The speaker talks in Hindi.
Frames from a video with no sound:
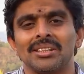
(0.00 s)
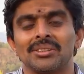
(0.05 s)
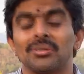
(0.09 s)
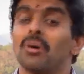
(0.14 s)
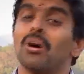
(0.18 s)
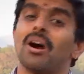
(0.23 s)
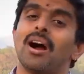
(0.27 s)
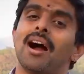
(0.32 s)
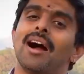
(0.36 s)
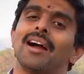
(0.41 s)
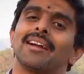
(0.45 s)
तो
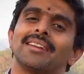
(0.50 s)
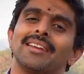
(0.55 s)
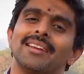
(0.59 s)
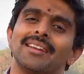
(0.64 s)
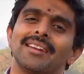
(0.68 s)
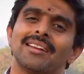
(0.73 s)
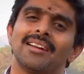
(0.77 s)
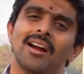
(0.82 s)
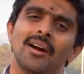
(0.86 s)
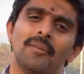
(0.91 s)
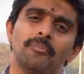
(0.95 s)

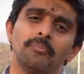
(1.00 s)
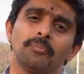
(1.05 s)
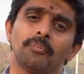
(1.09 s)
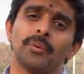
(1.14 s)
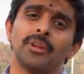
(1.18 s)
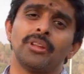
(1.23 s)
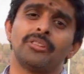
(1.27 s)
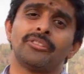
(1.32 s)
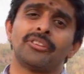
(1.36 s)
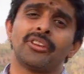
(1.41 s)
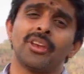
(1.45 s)
आखिर हम
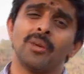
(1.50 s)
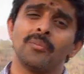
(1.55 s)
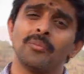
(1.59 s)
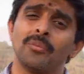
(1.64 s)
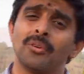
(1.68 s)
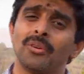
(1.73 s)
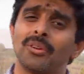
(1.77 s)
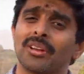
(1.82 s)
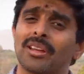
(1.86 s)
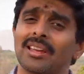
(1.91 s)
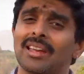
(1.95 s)
पीछे
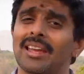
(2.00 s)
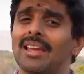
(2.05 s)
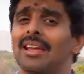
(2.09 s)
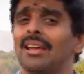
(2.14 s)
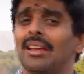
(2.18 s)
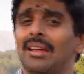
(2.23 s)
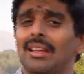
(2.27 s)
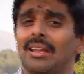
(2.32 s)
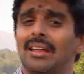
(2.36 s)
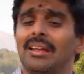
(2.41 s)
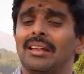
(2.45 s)
मुड़ के
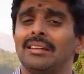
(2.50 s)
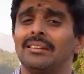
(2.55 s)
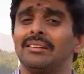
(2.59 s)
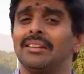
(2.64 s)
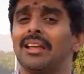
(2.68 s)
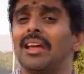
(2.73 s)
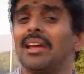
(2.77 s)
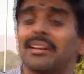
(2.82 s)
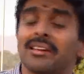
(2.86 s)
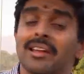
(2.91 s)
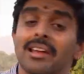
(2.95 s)

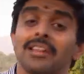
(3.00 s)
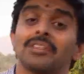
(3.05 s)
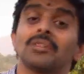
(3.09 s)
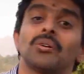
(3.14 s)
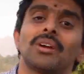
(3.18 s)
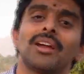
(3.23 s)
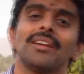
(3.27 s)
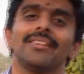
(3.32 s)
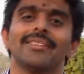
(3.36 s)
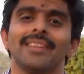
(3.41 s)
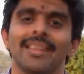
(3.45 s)
देखें तो
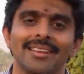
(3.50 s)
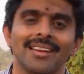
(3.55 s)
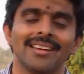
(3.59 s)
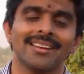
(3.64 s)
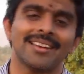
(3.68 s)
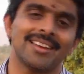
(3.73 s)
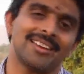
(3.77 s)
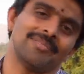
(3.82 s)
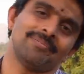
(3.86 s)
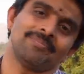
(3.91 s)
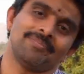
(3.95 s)
कैसे
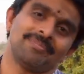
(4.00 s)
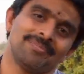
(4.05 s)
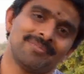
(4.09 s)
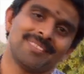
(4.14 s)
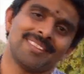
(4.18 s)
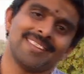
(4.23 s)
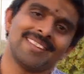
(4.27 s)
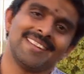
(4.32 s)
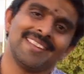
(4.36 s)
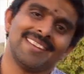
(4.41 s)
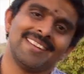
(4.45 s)
देखें
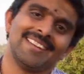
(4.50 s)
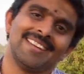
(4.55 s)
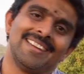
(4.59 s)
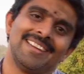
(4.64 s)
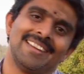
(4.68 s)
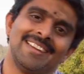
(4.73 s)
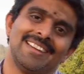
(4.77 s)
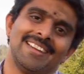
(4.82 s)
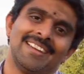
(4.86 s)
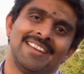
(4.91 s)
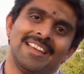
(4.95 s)

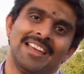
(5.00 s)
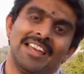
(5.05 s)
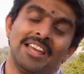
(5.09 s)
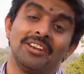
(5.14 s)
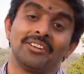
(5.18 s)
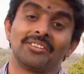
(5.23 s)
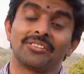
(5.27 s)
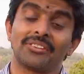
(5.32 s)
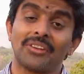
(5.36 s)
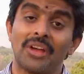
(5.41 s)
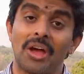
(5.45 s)

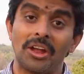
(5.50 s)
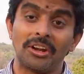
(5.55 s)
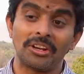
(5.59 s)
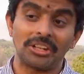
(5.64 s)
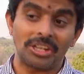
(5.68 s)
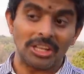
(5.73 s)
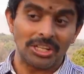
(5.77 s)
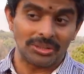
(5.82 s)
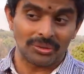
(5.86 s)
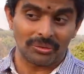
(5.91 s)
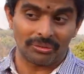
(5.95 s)
इंसान
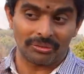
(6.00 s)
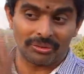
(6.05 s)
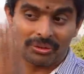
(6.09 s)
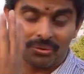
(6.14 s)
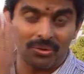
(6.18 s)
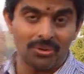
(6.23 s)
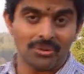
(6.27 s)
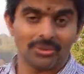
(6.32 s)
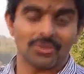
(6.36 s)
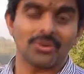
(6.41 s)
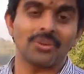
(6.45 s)
के
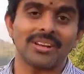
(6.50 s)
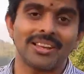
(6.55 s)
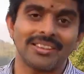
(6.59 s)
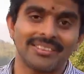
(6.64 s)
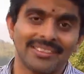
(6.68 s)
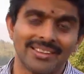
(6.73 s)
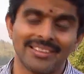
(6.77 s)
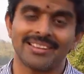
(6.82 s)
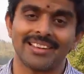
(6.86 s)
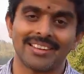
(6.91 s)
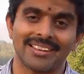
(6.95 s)
दृष्टिकोण को
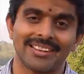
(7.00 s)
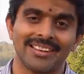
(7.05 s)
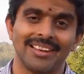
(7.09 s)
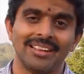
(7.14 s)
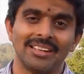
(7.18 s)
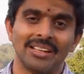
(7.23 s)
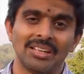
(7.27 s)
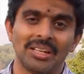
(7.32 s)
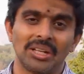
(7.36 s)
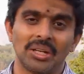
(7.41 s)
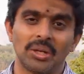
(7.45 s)
कैसे देखें
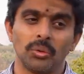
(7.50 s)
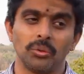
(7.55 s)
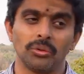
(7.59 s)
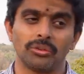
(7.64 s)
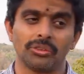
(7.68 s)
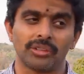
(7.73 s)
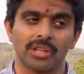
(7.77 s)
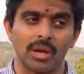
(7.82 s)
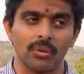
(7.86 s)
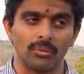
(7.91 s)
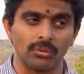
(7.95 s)

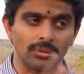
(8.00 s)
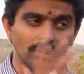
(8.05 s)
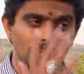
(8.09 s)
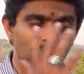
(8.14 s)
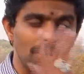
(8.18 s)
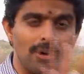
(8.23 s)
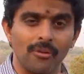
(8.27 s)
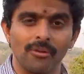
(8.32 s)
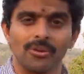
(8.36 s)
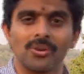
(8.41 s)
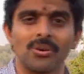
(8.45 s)
उसके
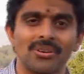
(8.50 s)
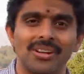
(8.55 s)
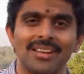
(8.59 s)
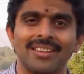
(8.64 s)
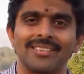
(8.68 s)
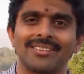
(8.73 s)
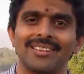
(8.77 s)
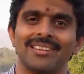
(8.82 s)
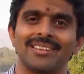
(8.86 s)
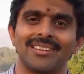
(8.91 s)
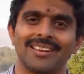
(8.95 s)
उद्भव को
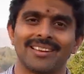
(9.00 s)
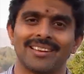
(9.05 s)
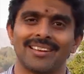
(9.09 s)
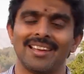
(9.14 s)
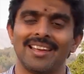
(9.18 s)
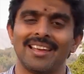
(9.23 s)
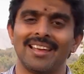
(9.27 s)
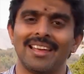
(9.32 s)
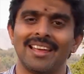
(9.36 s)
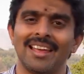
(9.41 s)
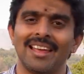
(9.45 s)
कैसे देखें